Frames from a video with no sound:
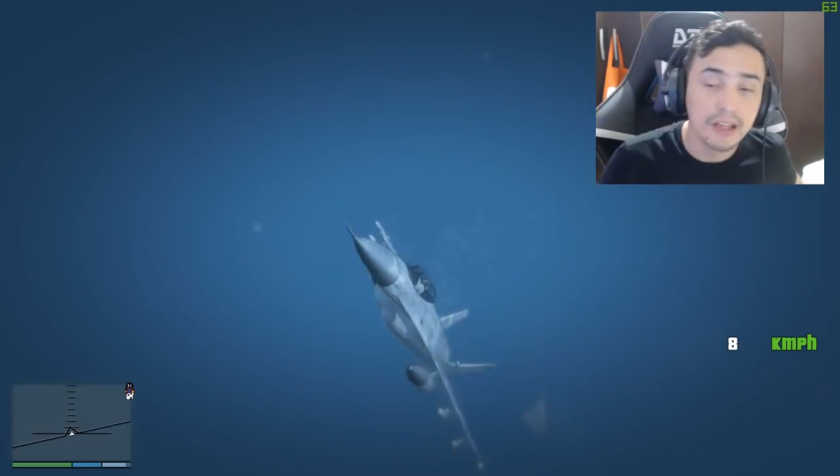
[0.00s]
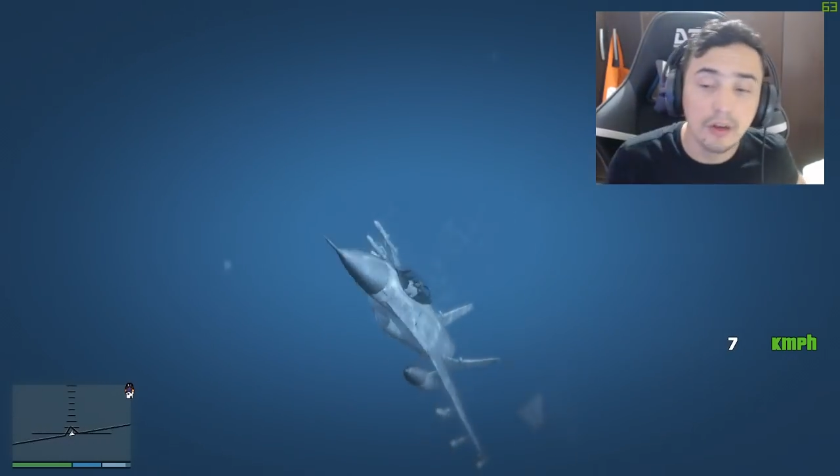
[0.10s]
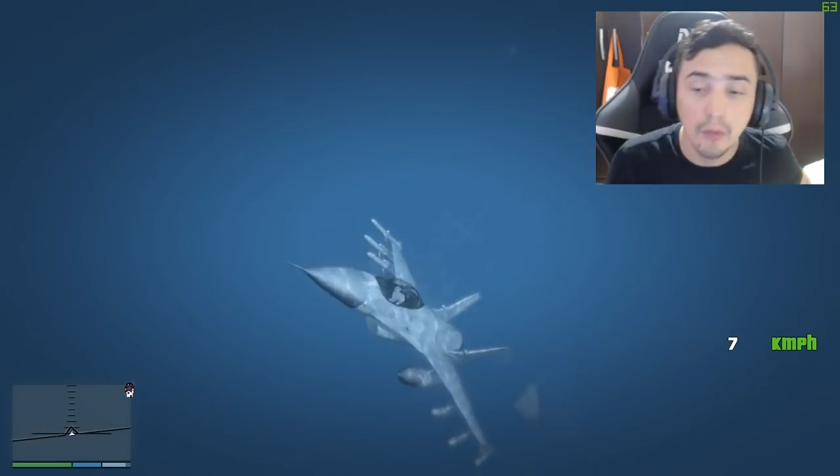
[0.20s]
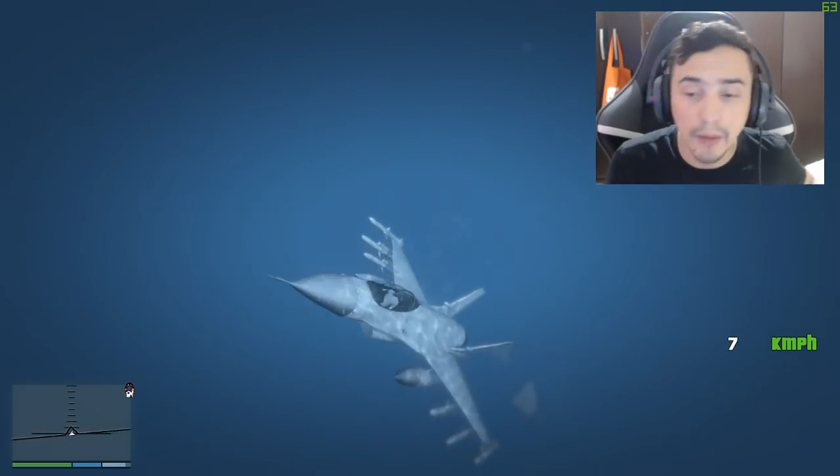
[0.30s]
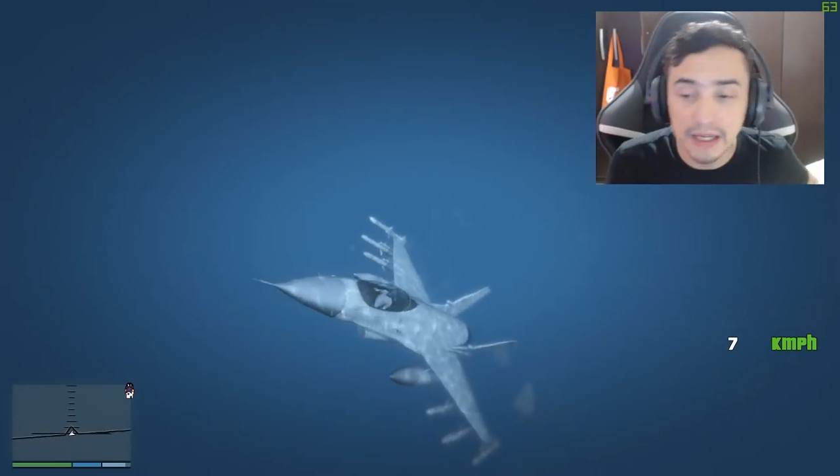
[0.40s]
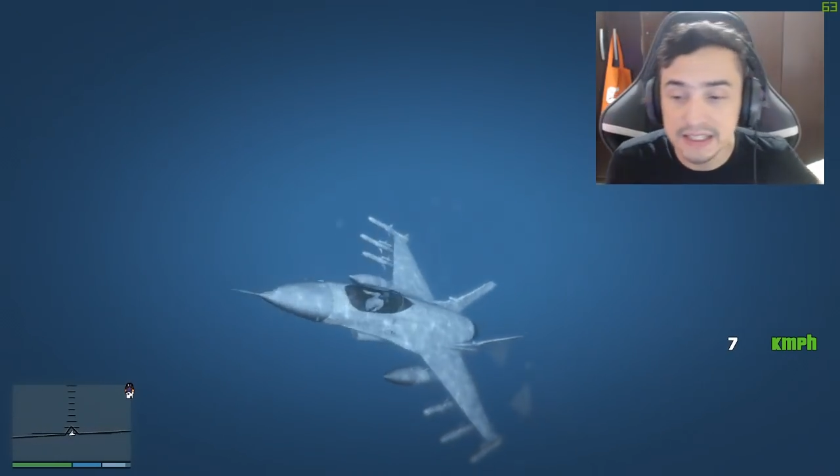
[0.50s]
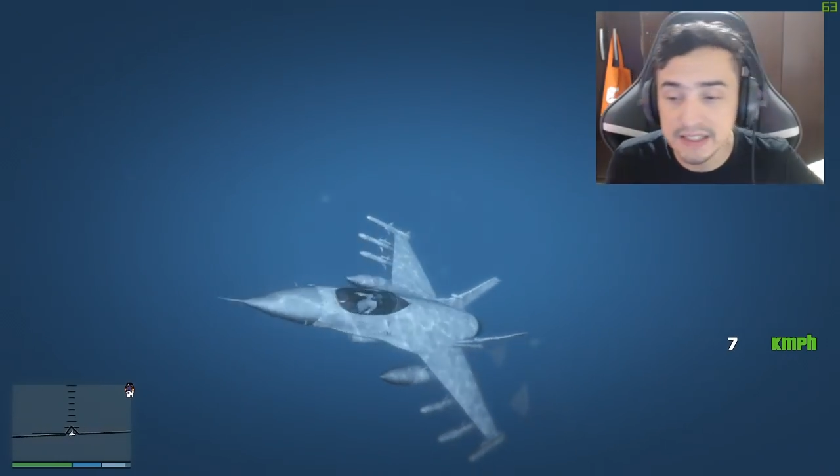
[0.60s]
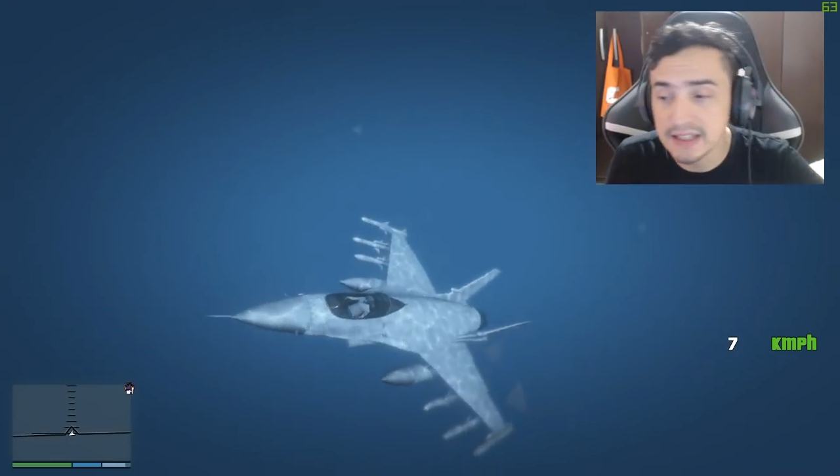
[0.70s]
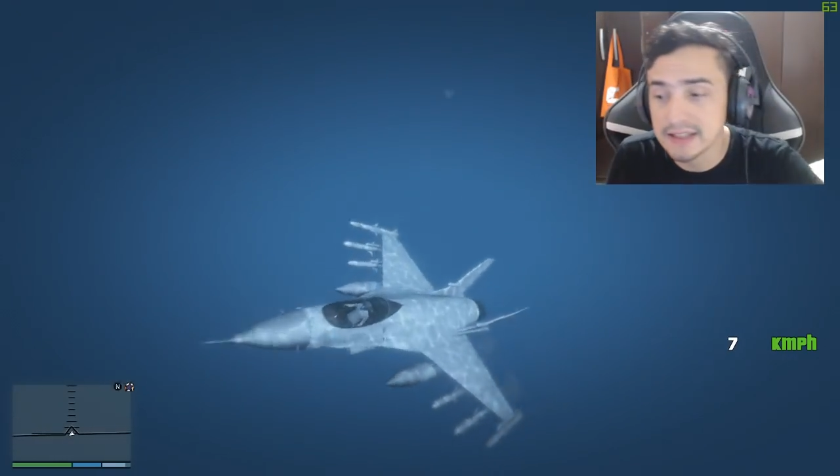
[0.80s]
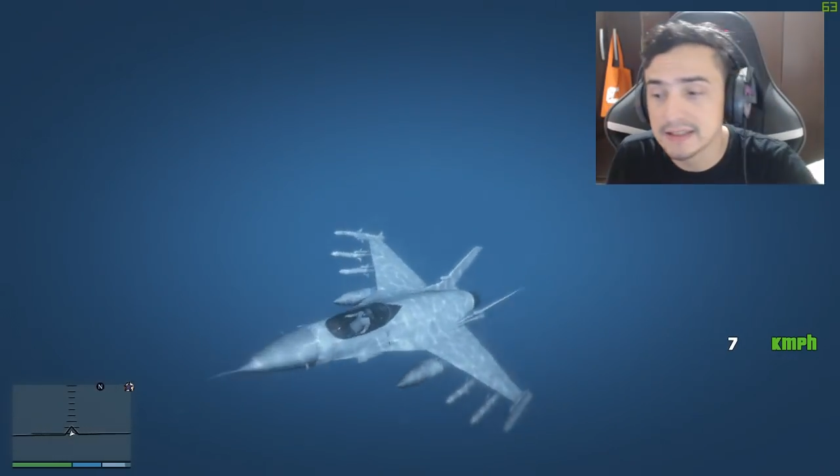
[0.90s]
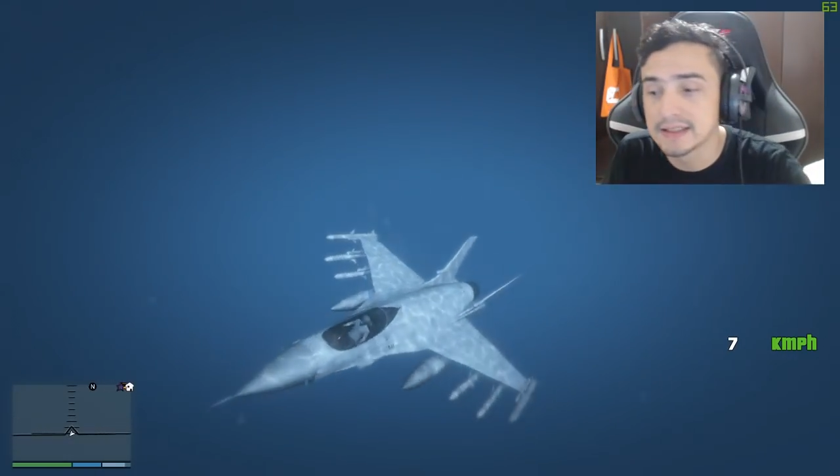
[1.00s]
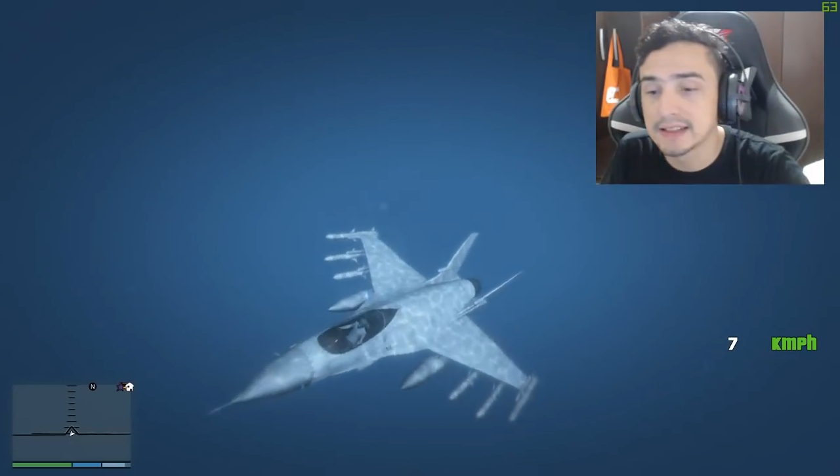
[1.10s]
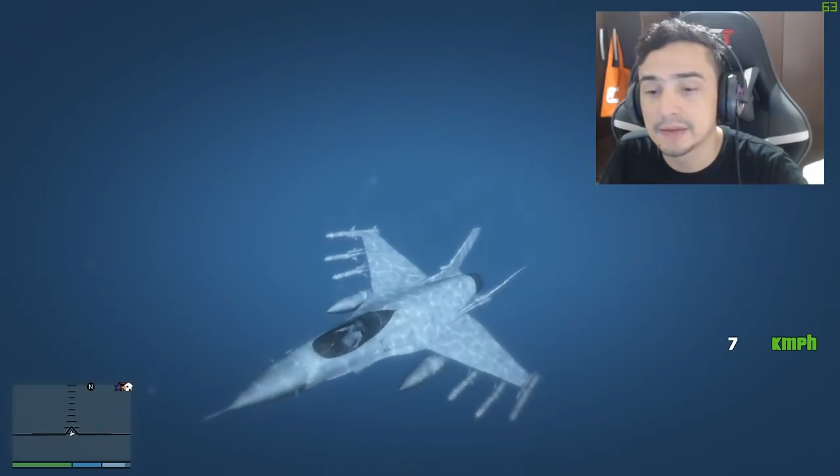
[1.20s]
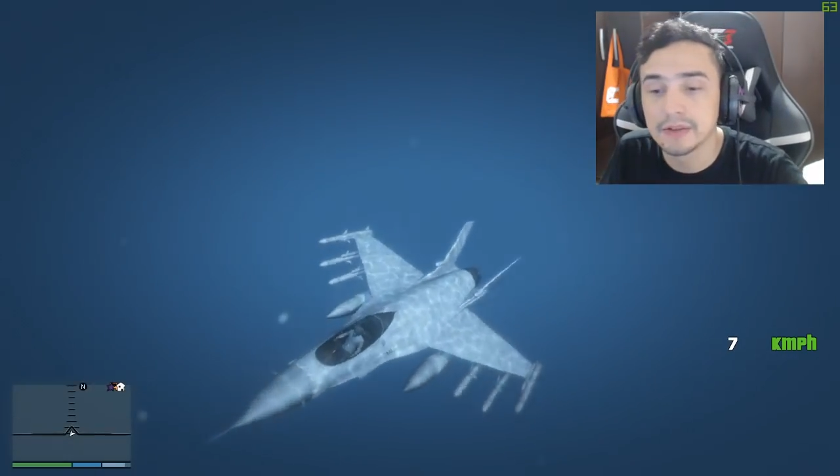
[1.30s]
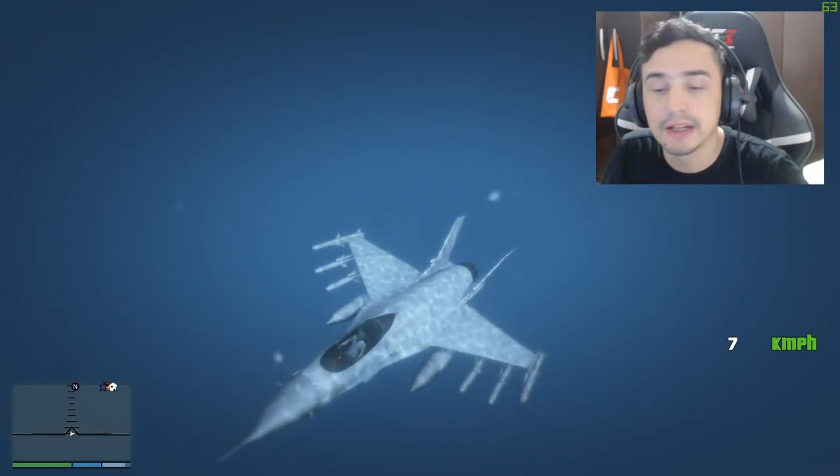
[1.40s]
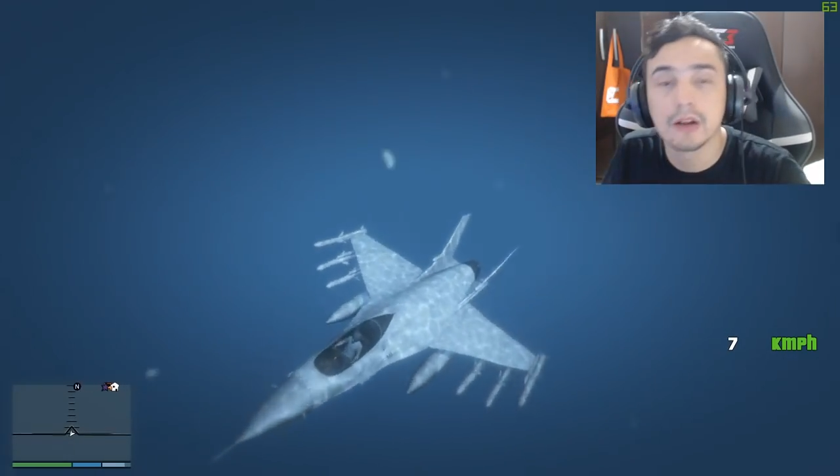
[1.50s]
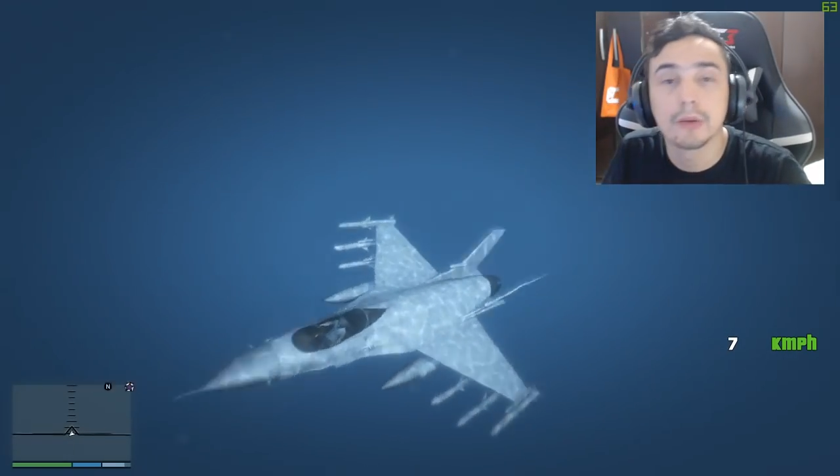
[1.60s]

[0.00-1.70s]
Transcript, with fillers: compartilha, se inscreve no canal.